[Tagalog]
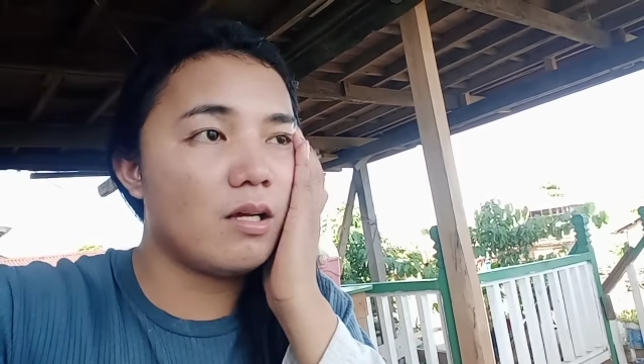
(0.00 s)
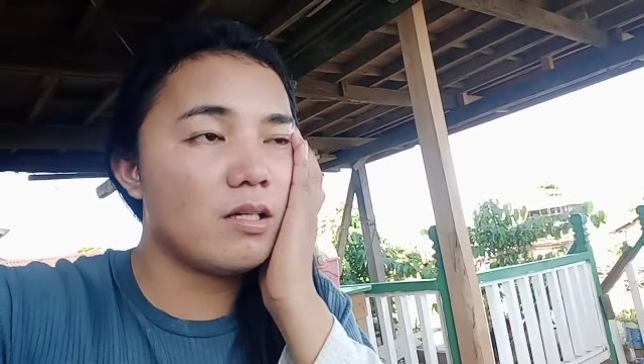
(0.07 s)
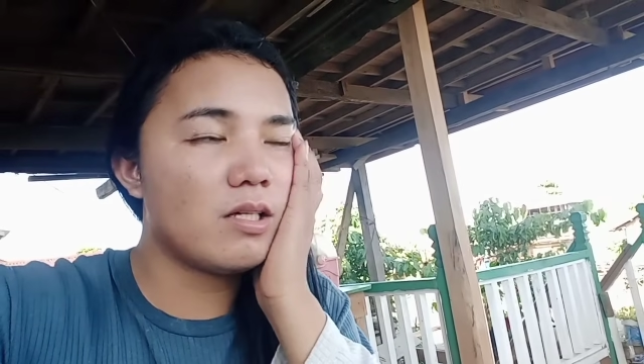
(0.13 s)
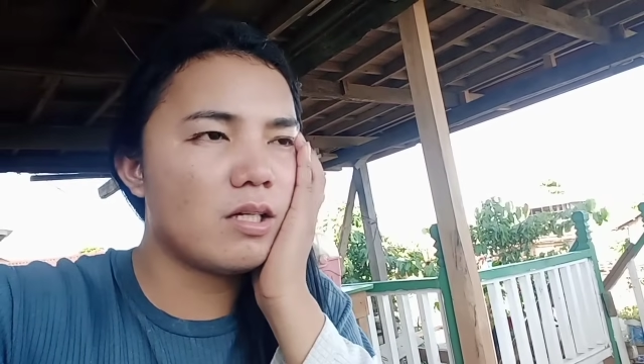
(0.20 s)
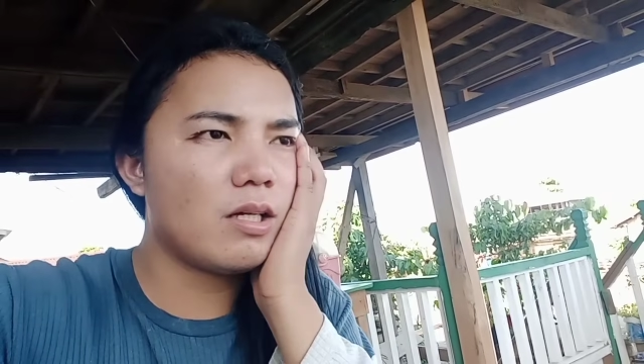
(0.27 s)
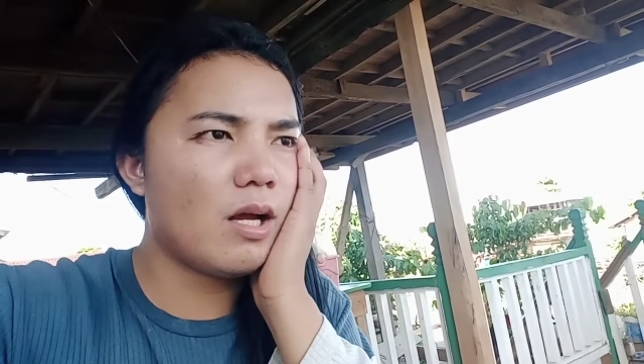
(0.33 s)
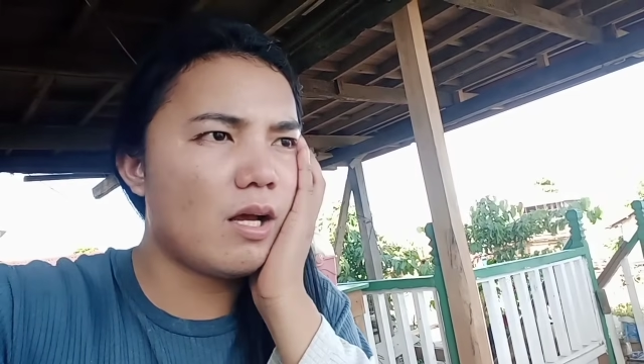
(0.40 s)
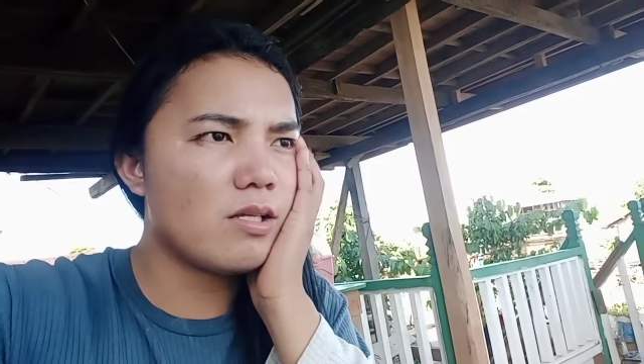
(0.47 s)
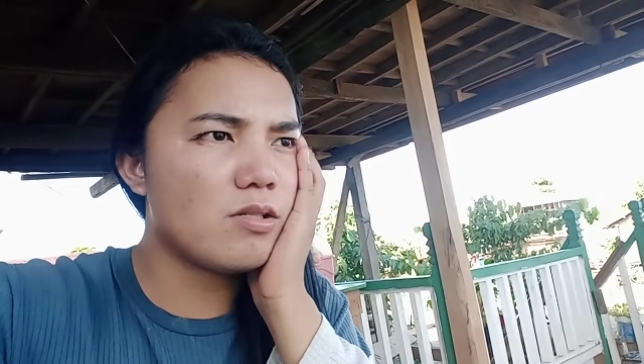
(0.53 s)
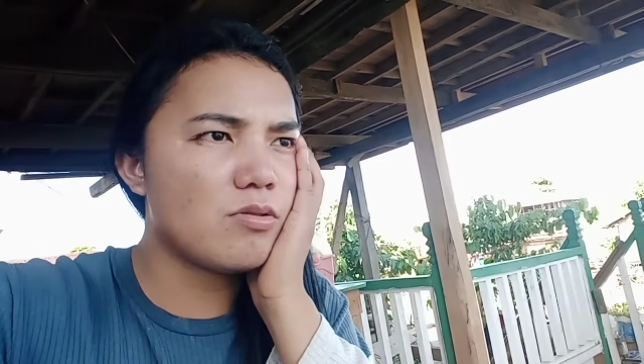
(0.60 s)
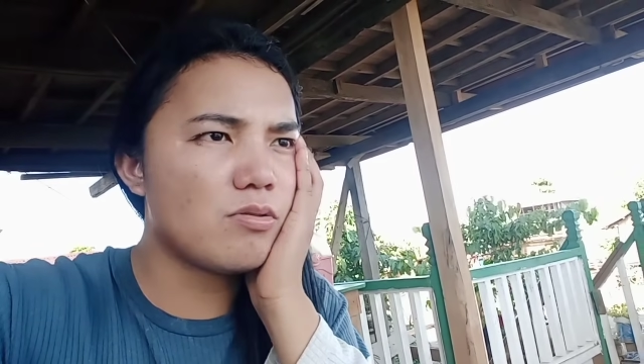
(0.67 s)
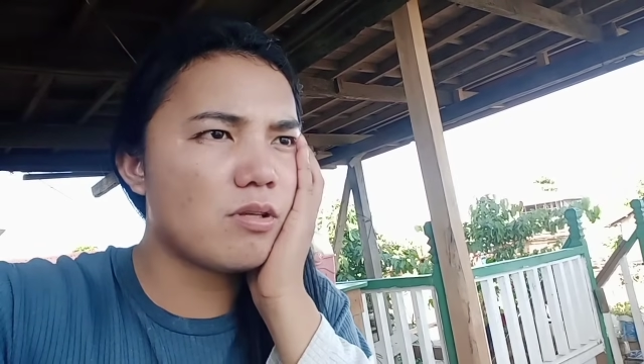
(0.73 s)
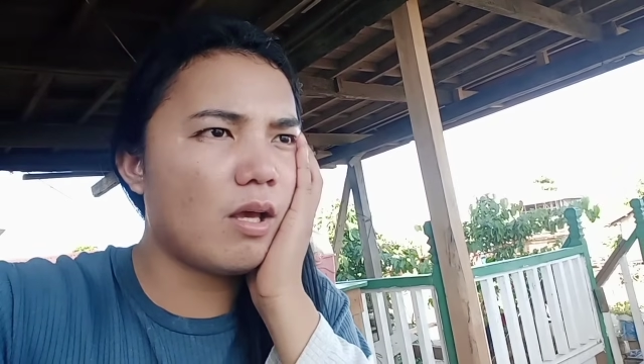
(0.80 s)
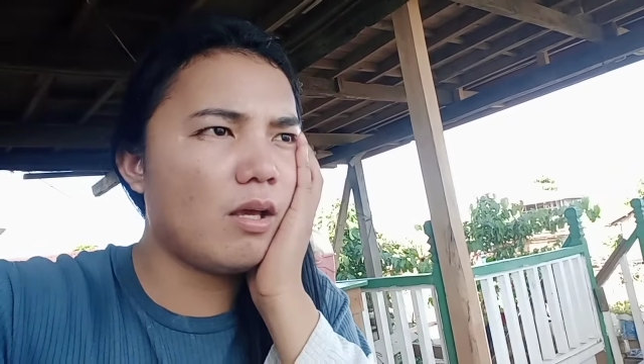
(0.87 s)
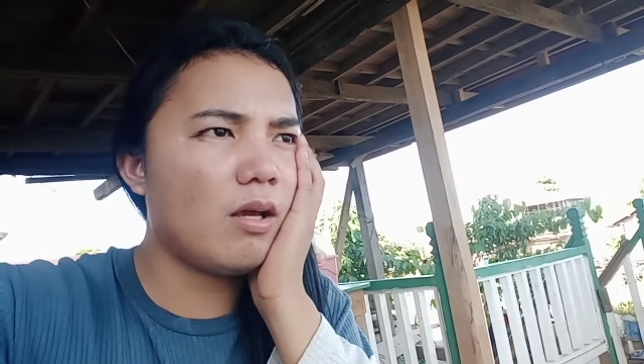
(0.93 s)
siyang
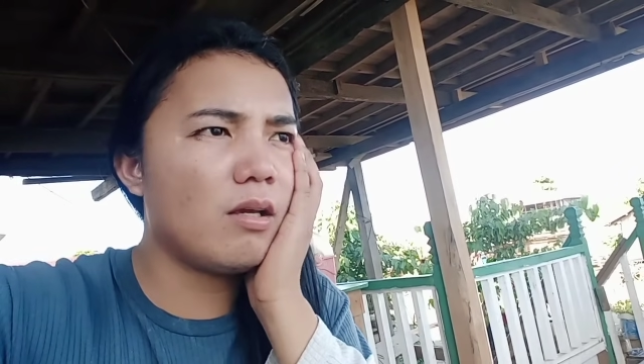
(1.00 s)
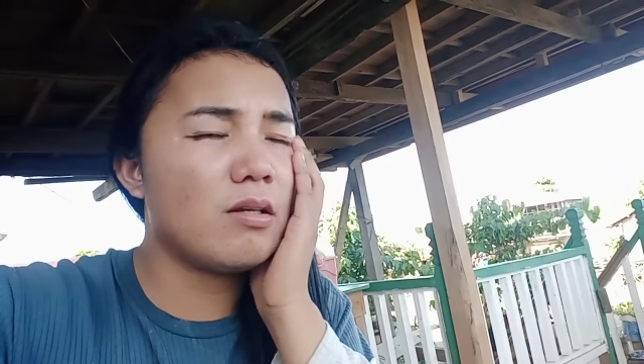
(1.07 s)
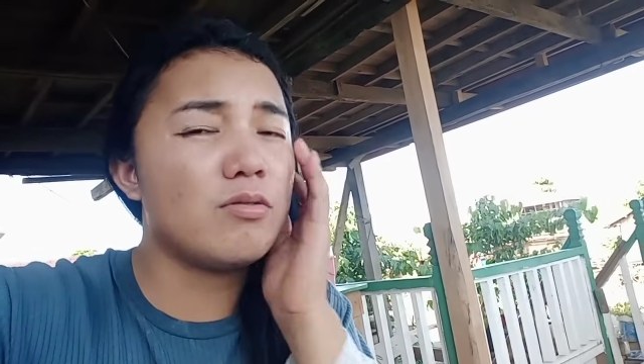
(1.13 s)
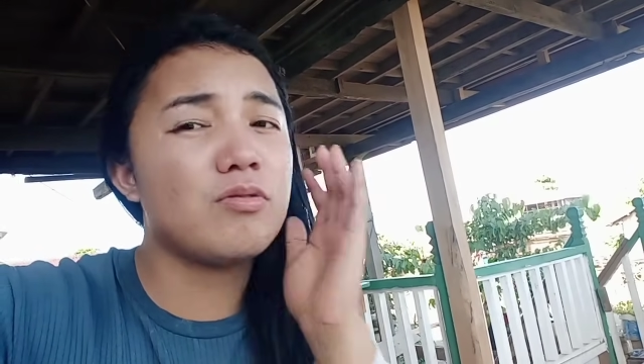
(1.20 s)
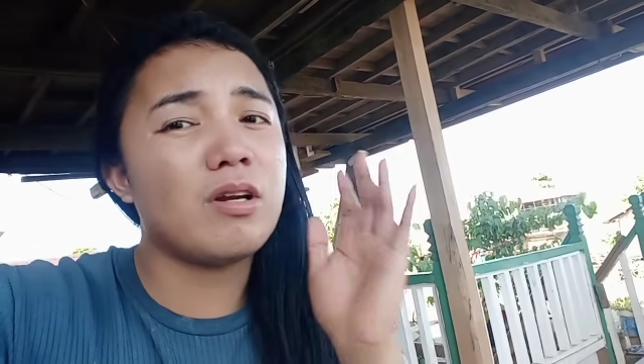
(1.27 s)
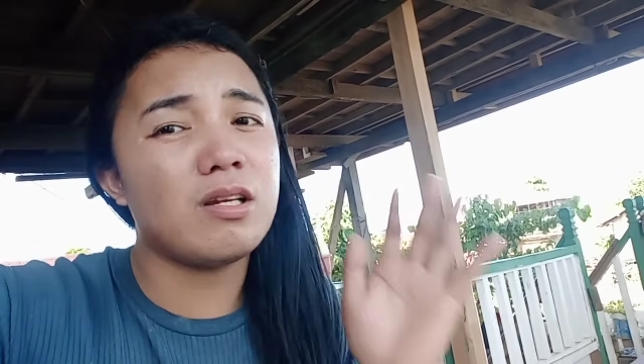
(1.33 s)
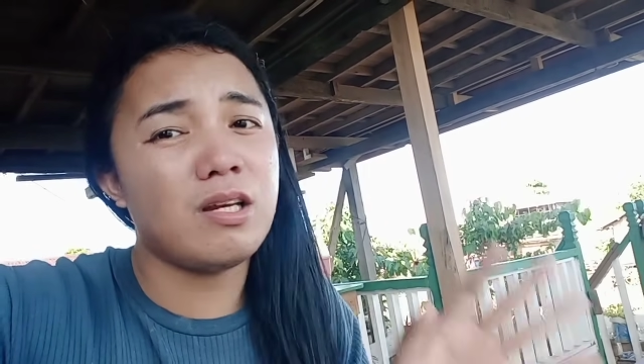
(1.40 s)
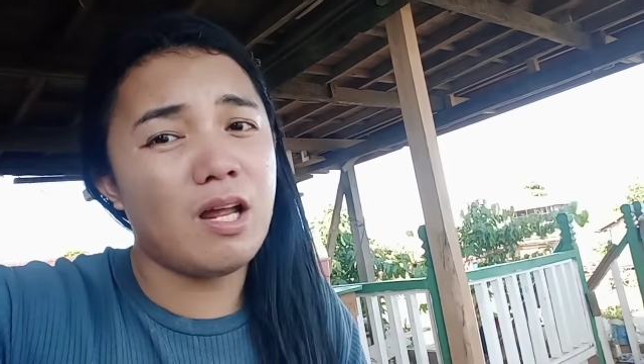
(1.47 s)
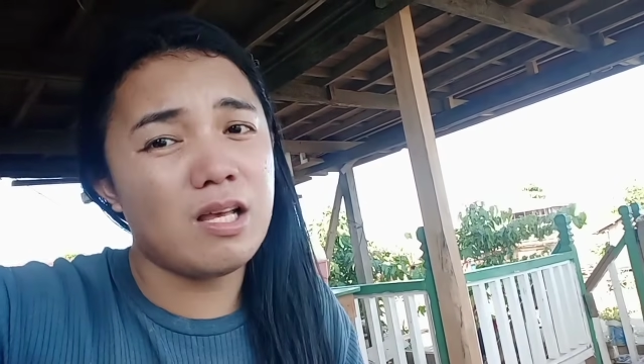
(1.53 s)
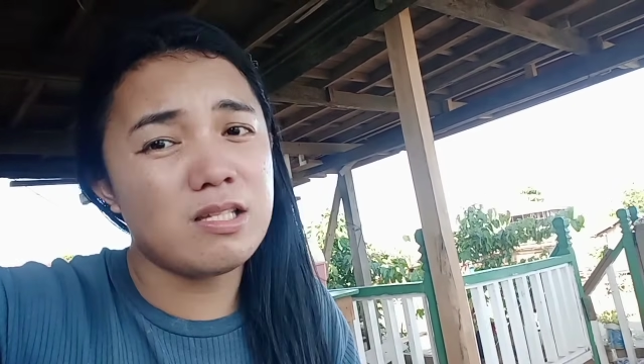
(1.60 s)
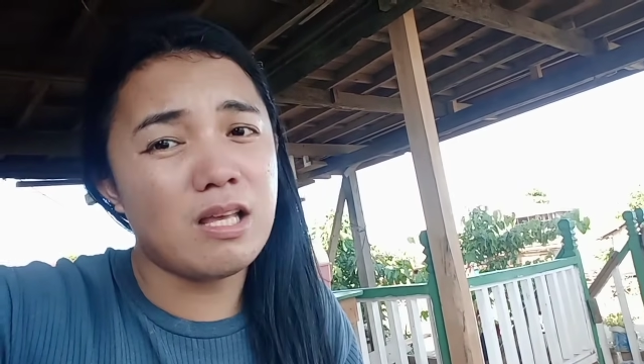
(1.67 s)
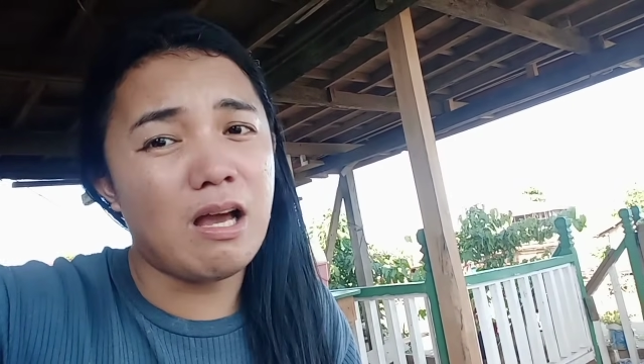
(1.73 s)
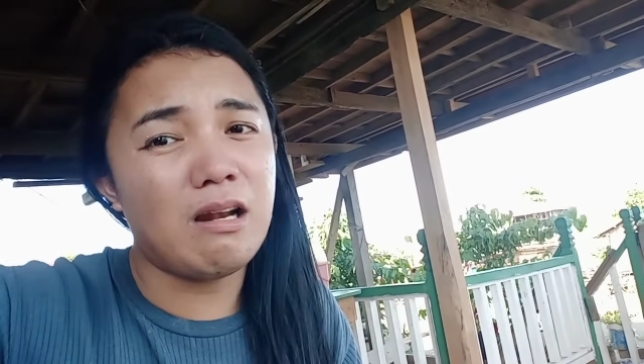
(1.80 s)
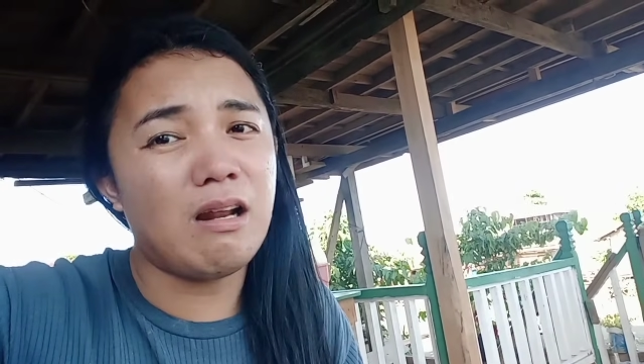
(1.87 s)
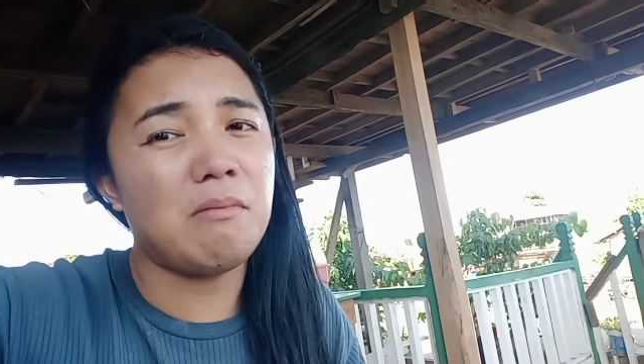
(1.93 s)
gastos kaya yun yung
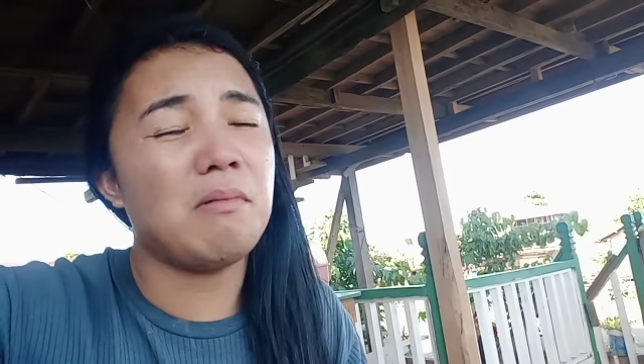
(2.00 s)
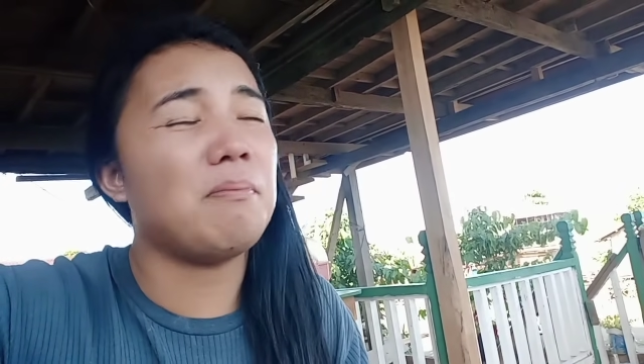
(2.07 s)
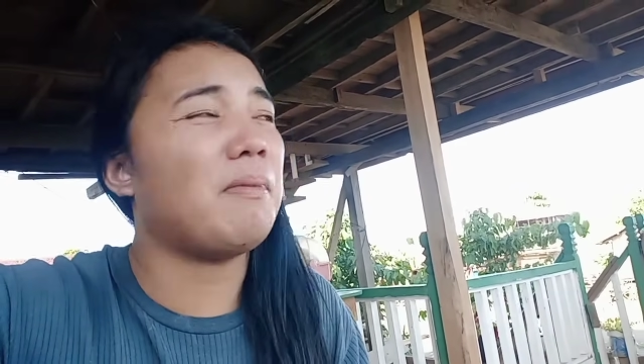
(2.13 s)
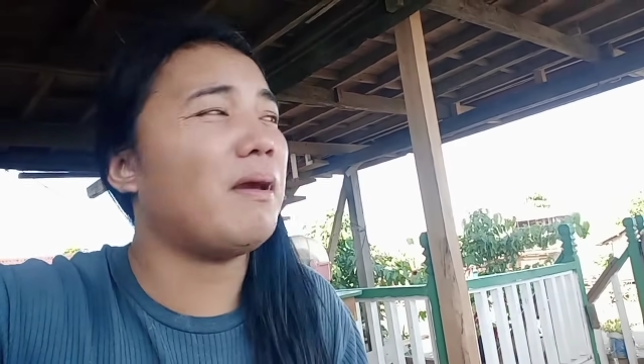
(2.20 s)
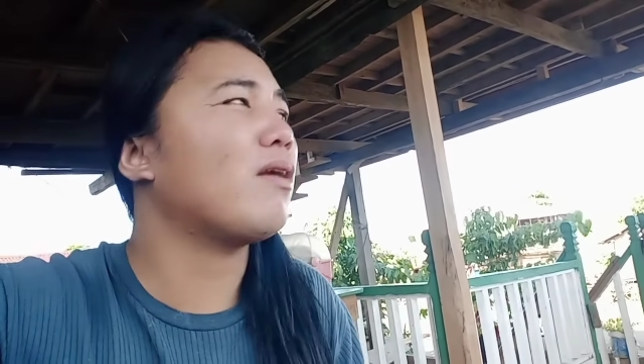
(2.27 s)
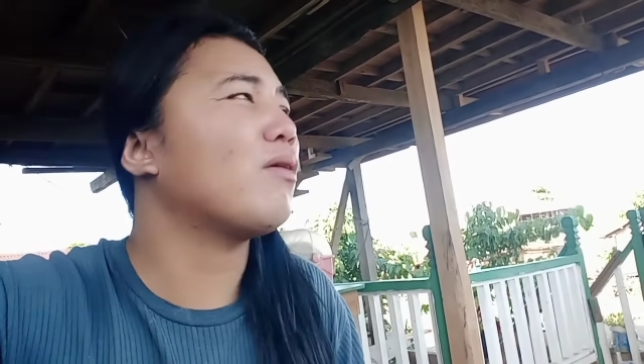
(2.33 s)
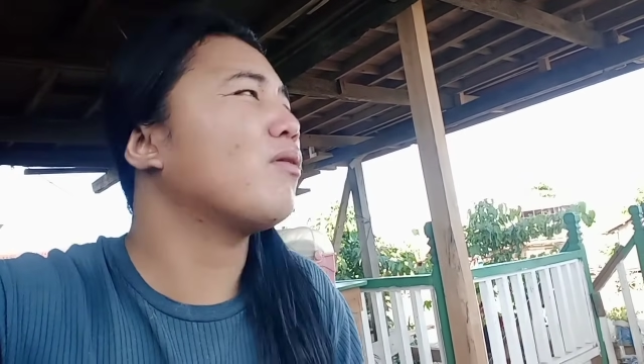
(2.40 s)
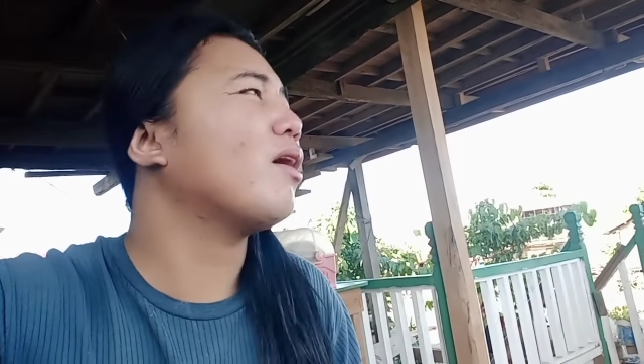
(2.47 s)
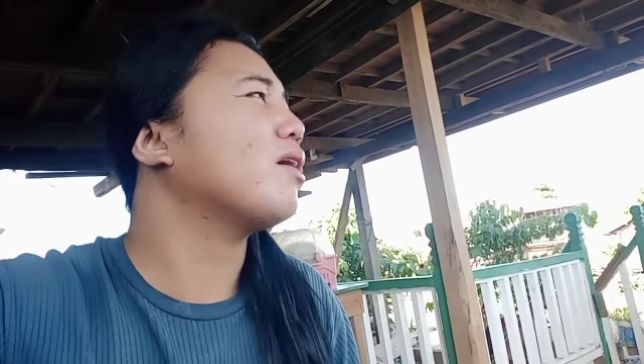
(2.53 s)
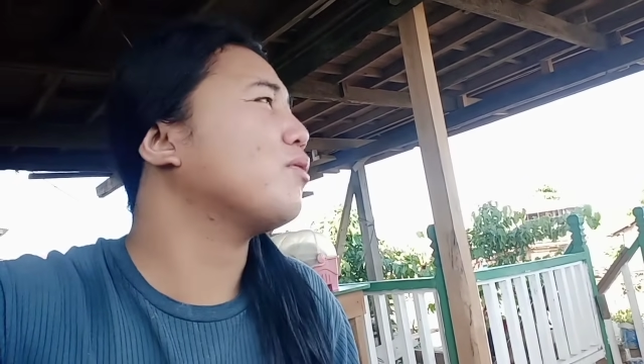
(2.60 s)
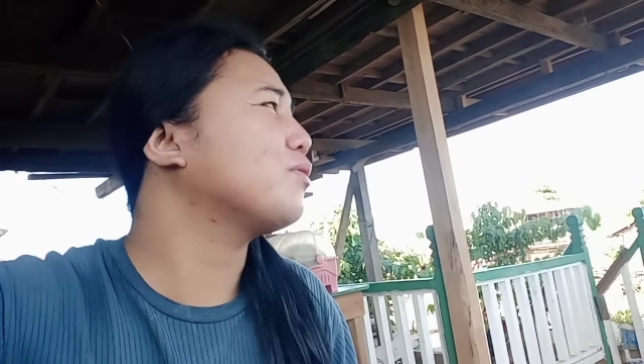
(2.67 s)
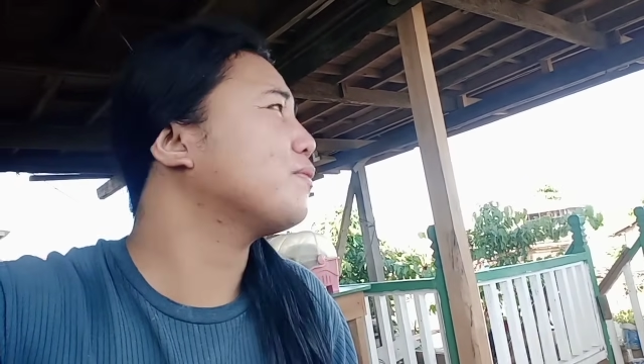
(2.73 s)
inaasahan namin pero ngayon